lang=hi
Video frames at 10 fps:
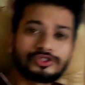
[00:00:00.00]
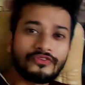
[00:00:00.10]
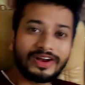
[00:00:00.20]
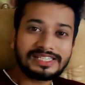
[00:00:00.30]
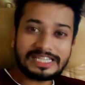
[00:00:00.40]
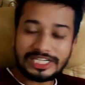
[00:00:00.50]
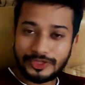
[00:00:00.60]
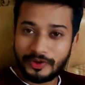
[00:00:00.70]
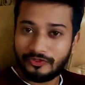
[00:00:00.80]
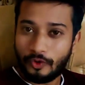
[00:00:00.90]
So friends,
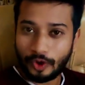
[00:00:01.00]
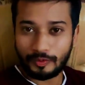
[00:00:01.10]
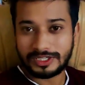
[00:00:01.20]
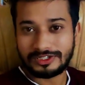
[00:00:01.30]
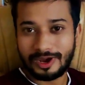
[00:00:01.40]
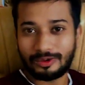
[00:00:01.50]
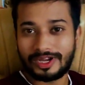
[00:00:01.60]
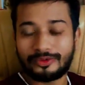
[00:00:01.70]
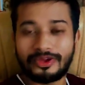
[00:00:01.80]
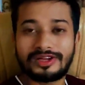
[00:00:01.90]
it's been 4 months now
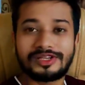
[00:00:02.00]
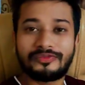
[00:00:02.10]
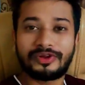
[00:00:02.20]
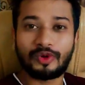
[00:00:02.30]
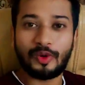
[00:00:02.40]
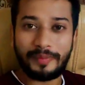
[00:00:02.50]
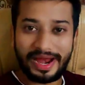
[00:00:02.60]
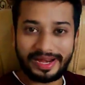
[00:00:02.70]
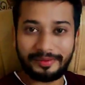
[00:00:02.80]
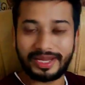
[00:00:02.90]
that we are suffering from
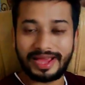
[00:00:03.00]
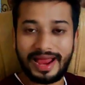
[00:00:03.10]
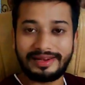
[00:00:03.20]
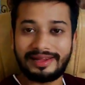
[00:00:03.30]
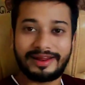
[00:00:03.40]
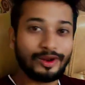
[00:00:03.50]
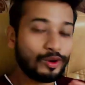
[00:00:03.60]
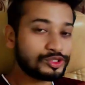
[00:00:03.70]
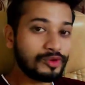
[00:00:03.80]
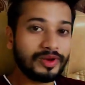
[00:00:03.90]
pandemic and there are
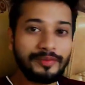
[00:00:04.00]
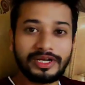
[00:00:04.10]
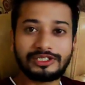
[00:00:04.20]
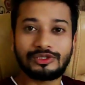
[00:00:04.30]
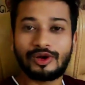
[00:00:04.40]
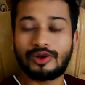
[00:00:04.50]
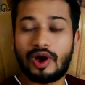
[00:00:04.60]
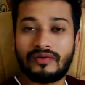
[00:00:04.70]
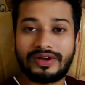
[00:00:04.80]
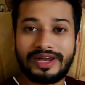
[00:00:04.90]
lots of limitation on
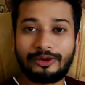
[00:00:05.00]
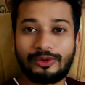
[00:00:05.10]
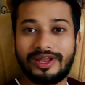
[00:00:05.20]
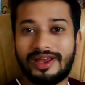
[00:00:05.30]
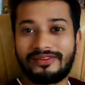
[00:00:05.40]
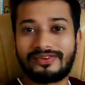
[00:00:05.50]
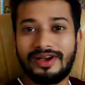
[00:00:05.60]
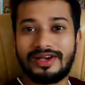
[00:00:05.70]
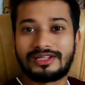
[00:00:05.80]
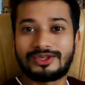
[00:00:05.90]
our day to day life.
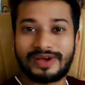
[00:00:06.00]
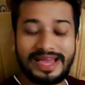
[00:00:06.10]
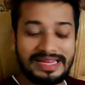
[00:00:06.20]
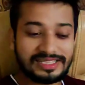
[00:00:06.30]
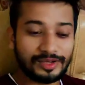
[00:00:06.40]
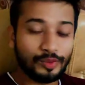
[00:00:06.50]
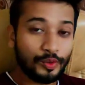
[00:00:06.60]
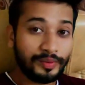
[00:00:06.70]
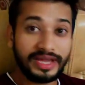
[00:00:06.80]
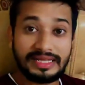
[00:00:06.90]
सो गाइज
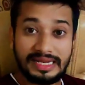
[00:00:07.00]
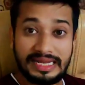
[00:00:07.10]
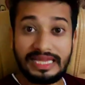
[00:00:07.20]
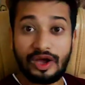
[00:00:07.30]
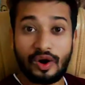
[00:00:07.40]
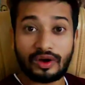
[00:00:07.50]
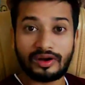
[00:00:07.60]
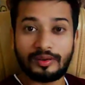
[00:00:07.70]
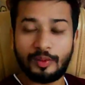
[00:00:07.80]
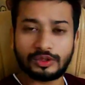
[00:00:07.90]
मुंबई दिल्ली
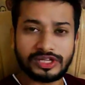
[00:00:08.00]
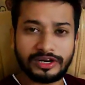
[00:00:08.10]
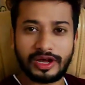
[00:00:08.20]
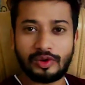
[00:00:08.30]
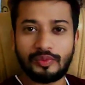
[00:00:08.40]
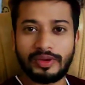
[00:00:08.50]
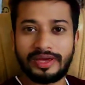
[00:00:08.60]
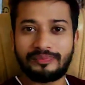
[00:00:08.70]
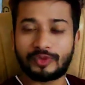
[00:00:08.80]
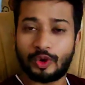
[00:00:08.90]
और बहुत सारे टाउन
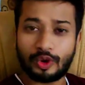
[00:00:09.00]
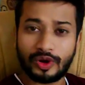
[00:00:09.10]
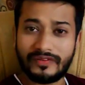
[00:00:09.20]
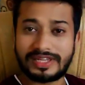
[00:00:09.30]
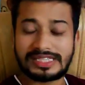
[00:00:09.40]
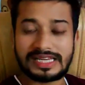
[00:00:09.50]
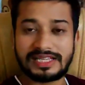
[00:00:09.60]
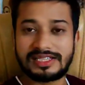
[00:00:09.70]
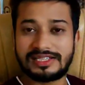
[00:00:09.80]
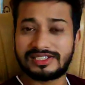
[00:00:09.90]
में कोरोना वायरस के
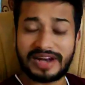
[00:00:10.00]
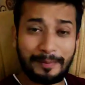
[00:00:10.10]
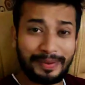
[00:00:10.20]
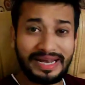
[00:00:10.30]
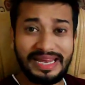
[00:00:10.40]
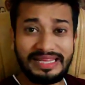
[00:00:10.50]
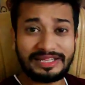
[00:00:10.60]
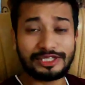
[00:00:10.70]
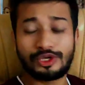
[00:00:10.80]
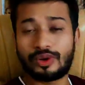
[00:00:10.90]
केसेस रैपिडली
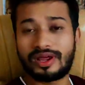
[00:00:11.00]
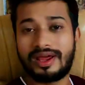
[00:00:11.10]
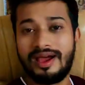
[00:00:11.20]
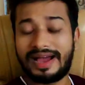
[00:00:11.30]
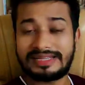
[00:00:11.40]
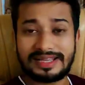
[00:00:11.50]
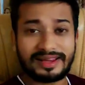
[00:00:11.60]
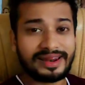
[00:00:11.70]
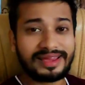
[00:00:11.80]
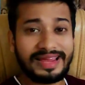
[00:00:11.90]
इंक्रीज हो रहे हैं ऐसा
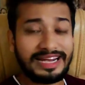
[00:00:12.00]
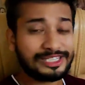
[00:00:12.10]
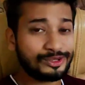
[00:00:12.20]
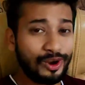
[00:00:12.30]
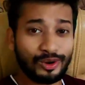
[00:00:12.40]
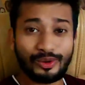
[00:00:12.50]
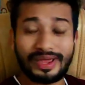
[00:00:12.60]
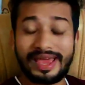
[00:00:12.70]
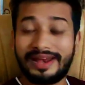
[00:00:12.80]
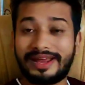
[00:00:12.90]
लग रहा है कि इट्स नॉट
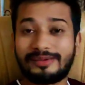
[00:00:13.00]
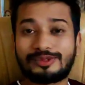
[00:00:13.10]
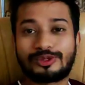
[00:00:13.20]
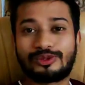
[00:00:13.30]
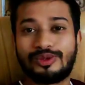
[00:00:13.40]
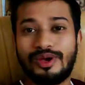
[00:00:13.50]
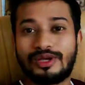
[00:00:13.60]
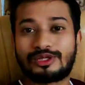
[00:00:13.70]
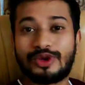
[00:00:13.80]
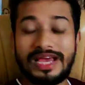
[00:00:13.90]
गोइंग एनी टाइम सुन
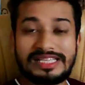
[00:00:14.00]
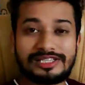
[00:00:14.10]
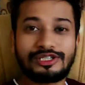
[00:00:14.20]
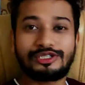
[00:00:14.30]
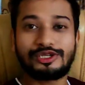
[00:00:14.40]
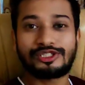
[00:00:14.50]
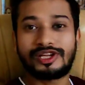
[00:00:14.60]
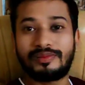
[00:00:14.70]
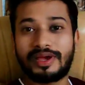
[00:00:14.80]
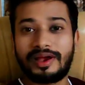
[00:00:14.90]
सो ऐसी
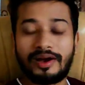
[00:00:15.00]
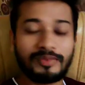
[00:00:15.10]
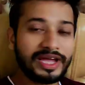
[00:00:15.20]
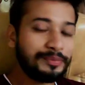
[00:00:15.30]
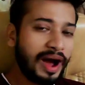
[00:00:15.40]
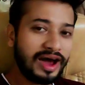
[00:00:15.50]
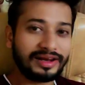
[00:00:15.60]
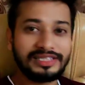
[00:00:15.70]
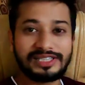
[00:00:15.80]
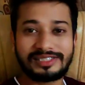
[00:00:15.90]
सिचुएशन में हम कहीं बाहर
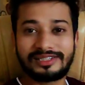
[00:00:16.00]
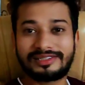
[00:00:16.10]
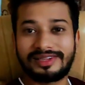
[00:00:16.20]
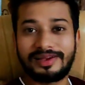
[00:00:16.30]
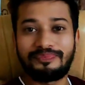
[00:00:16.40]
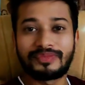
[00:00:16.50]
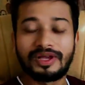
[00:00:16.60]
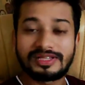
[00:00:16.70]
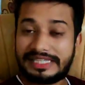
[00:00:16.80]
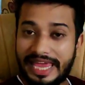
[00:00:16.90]
नहीं जा सकते
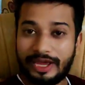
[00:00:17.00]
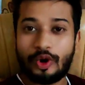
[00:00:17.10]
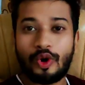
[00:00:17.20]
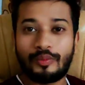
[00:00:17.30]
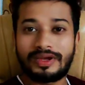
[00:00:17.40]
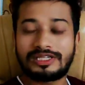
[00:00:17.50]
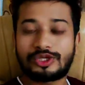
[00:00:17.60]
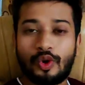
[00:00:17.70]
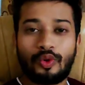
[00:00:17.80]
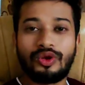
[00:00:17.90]
स्टेइंग होम इज
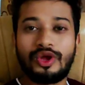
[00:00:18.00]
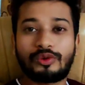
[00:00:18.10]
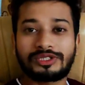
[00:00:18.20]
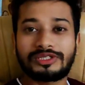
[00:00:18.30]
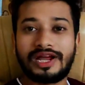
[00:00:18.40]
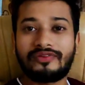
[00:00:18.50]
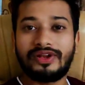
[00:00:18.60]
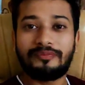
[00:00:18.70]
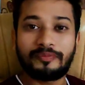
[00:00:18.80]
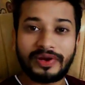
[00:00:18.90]
द ओनली ऑप्शन दैट
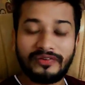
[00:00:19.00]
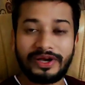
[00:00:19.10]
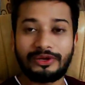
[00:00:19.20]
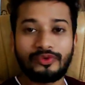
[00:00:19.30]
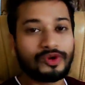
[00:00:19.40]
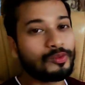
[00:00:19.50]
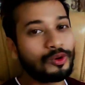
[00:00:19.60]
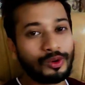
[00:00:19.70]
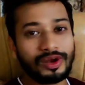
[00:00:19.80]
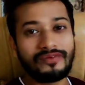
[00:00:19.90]
विल प्रिवेंट यू फ्रॉम
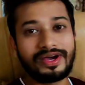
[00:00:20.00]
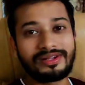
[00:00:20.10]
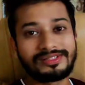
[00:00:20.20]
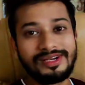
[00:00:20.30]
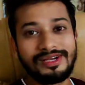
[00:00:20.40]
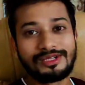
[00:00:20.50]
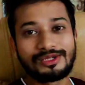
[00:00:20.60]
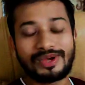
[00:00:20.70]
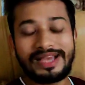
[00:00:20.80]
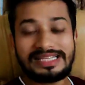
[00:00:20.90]
कोरोना वायरस
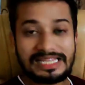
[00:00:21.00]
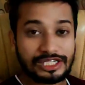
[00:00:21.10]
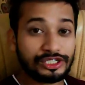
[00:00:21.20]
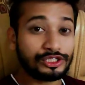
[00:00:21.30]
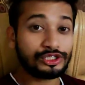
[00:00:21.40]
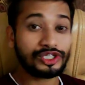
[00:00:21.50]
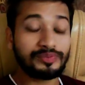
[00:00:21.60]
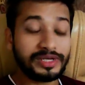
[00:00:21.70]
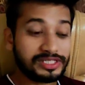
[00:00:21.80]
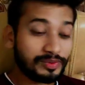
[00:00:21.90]
सो गाइज ऐसी
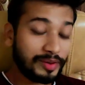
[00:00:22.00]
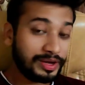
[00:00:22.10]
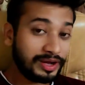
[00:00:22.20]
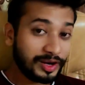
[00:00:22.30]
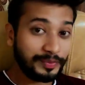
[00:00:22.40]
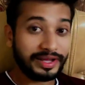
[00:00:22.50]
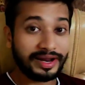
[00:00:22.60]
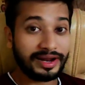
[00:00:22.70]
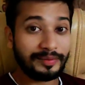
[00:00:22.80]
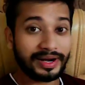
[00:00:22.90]
सिचुएशन में जब हमें घर पे ही
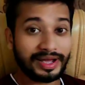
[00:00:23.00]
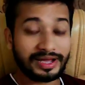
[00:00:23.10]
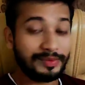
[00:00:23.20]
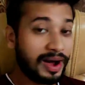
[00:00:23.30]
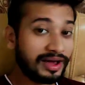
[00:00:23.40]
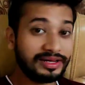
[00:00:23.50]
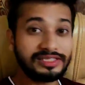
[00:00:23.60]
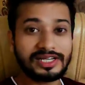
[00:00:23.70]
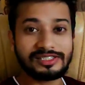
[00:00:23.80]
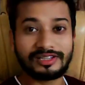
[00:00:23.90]
रहना पड़ रहा है कहीं बाहर
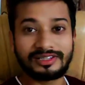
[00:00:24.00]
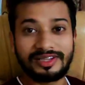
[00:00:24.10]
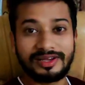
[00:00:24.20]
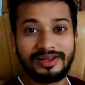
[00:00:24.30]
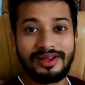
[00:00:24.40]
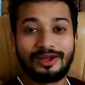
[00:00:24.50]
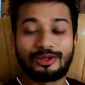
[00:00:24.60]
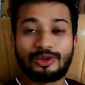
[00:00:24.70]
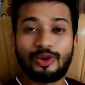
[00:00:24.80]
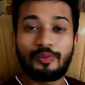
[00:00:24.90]
नहीं जा सकते
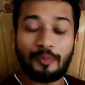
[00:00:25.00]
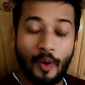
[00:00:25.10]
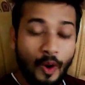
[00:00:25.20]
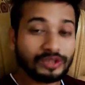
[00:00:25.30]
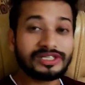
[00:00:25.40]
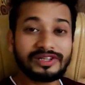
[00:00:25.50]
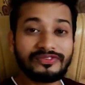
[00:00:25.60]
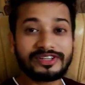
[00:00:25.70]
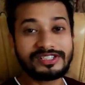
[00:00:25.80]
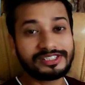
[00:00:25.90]
तो बहुत ज़्यादा
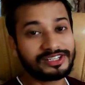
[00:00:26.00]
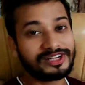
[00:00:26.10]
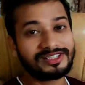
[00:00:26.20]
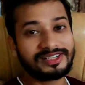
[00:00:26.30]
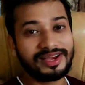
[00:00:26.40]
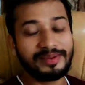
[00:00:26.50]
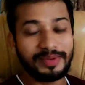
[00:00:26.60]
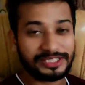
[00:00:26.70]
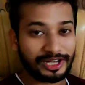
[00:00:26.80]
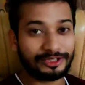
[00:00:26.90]
फ्रस्ट्रेशन आ जाता है
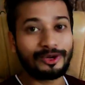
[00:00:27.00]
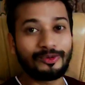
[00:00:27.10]
मैं जानता